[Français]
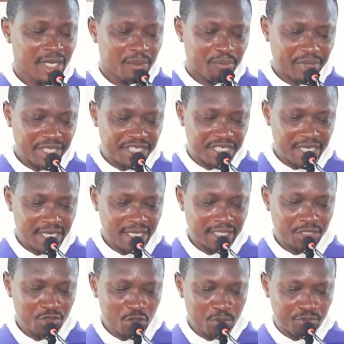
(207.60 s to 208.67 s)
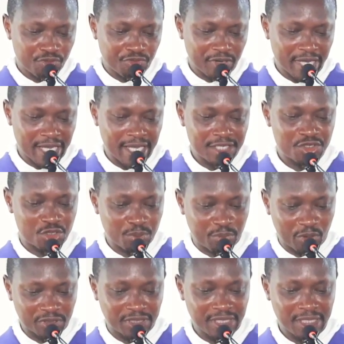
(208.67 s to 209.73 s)
Péché qu'ils ne pouvaient
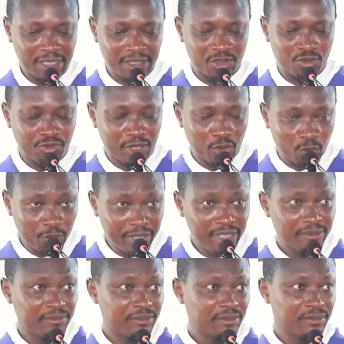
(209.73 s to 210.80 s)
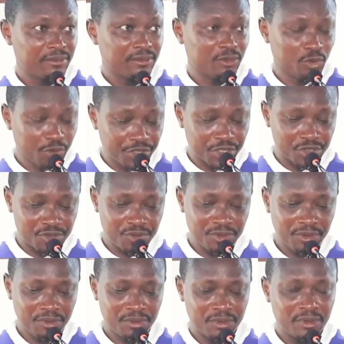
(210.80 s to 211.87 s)
supporter devant lui, lui
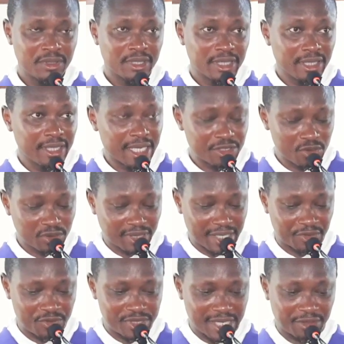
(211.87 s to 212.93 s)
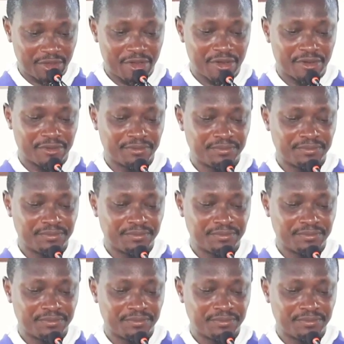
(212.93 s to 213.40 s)
Jésus et les autres accusateurs.